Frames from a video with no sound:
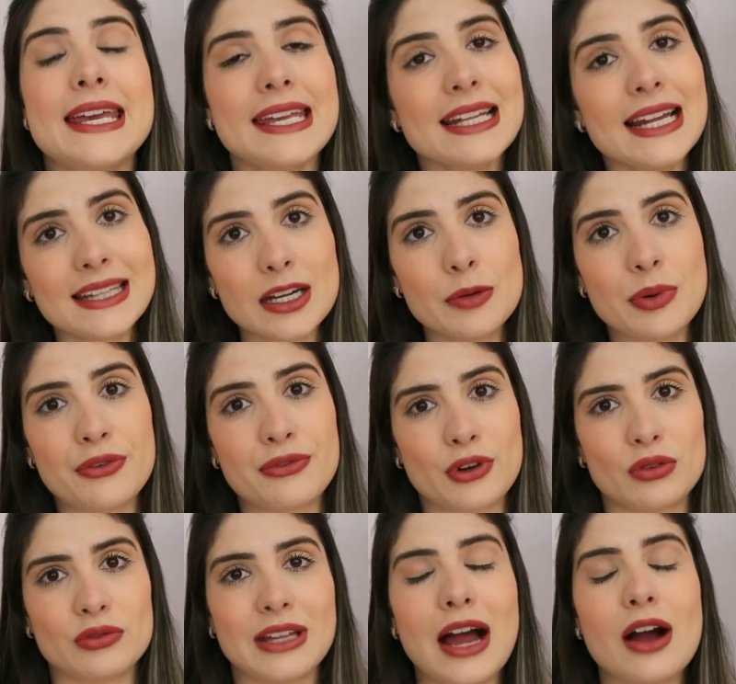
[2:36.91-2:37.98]
E na tampa
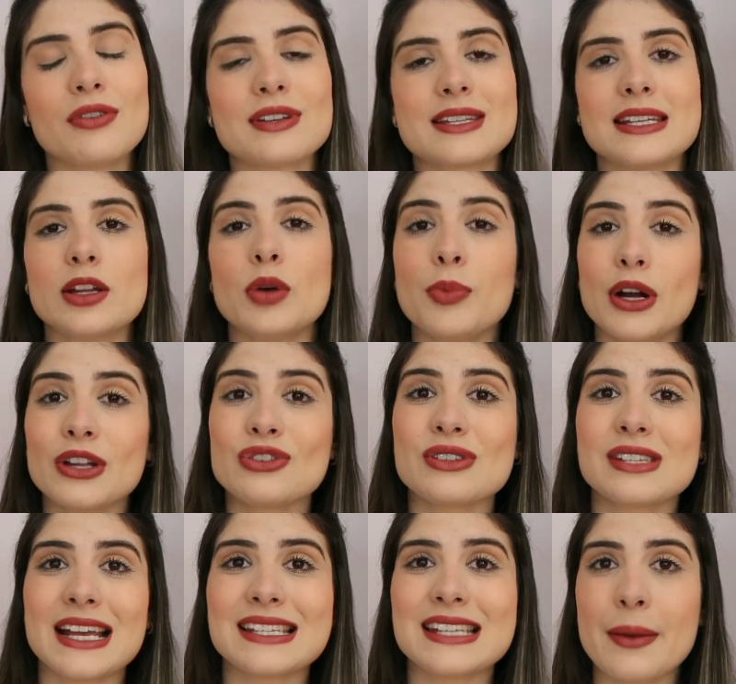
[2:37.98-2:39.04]
frontal, você não pode
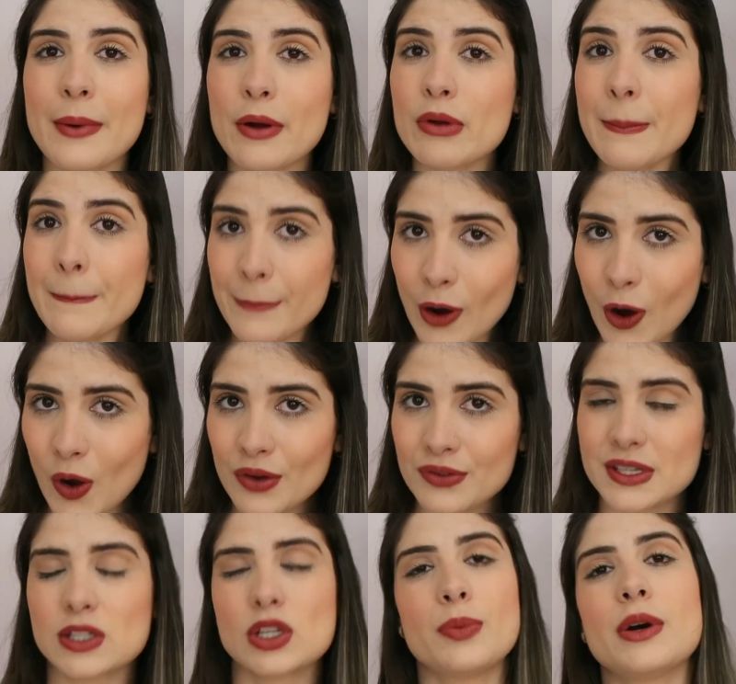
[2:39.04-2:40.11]
usar sabão em pó,
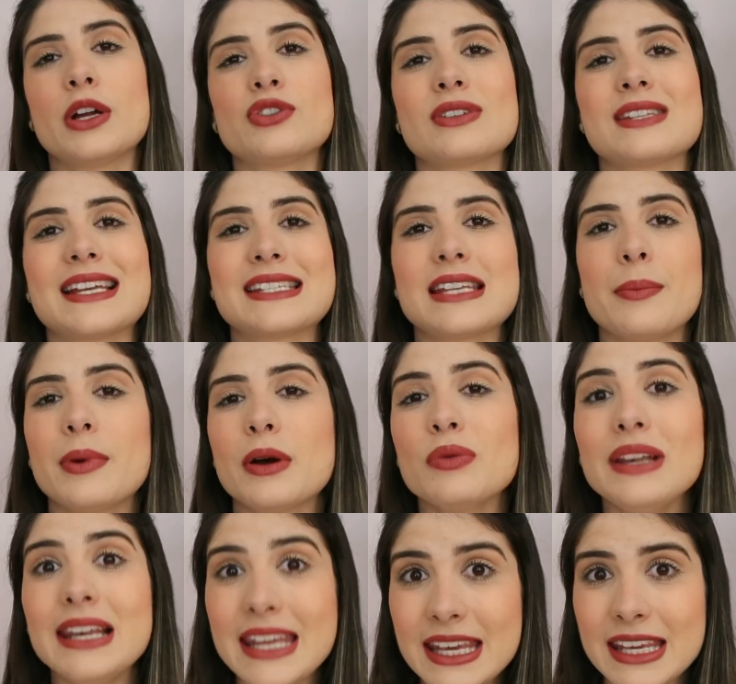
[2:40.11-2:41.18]
você só pode usar
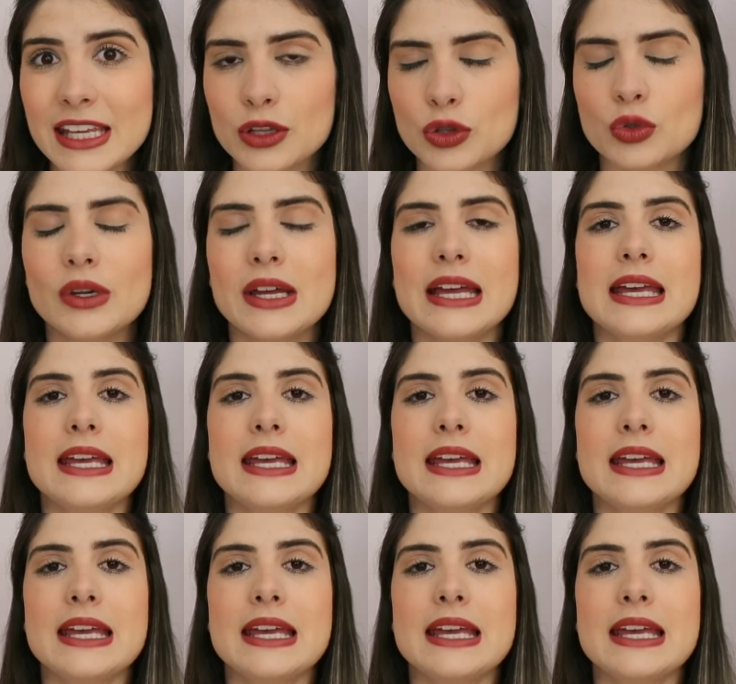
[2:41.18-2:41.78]
sabão líquido.